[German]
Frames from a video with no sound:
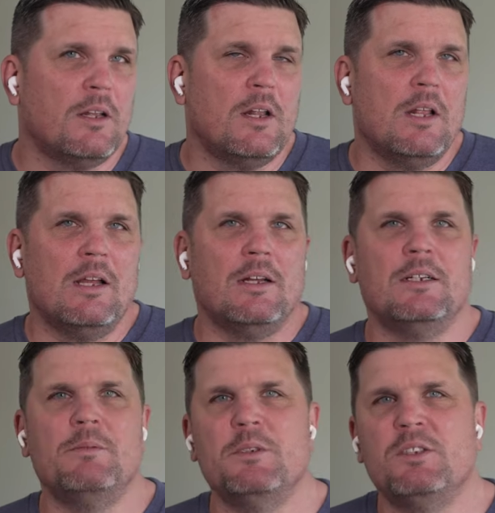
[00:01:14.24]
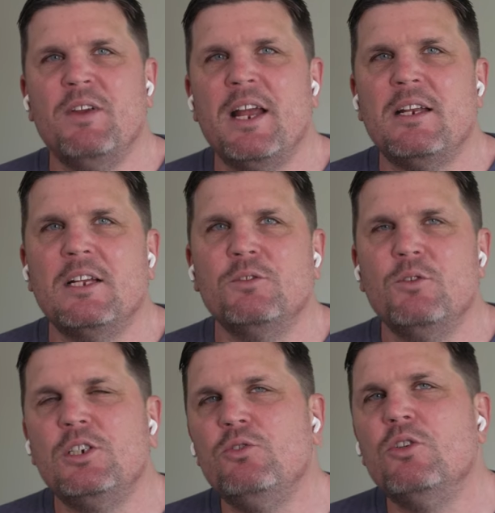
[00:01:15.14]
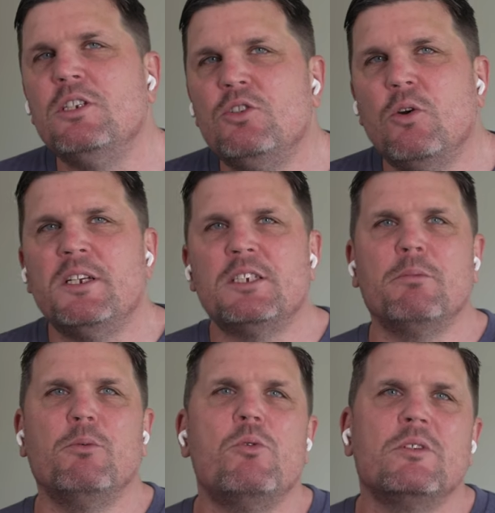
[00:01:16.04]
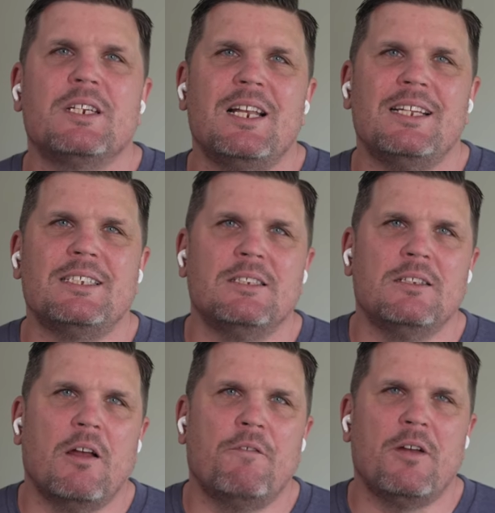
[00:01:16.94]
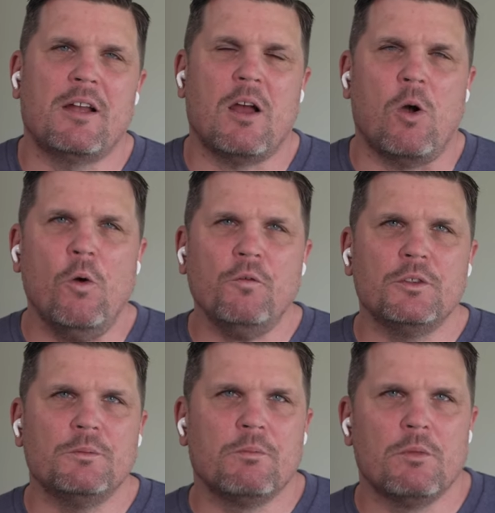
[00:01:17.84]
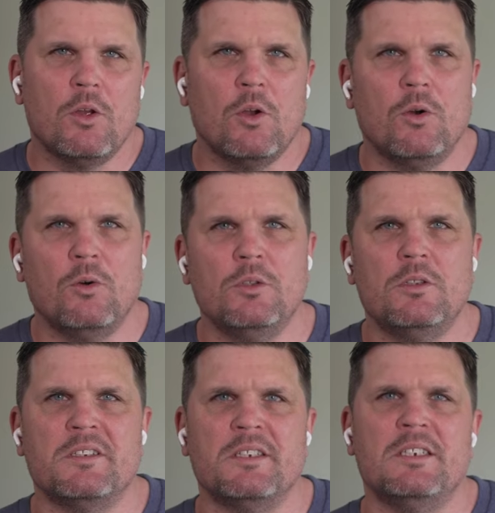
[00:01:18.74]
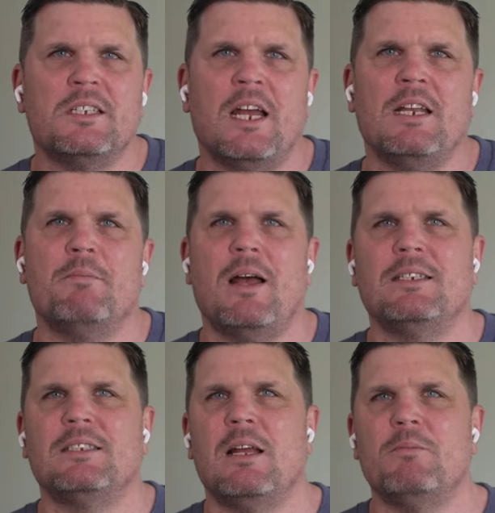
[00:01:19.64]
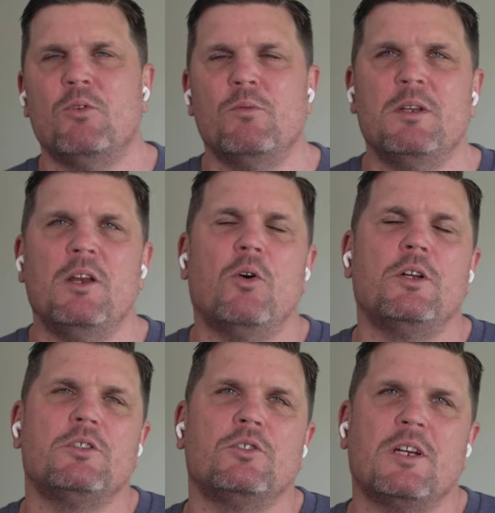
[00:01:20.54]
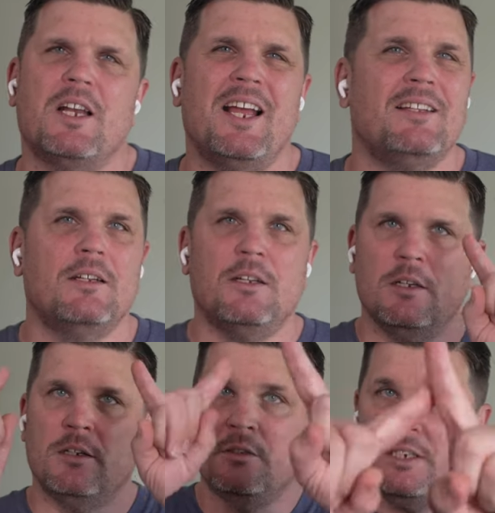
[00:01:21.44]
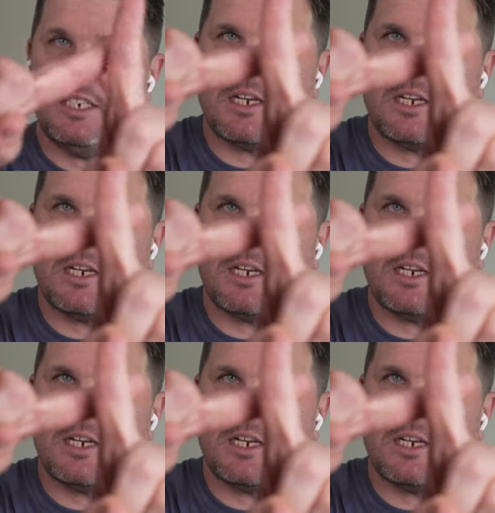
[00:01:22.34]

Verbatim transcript: Ja. Ähm, es werden also wirklich nur noch die teuersten Buchungsklassen verkauft. Und es ist eine Maßnahme, um den Leuten zu klären, nicht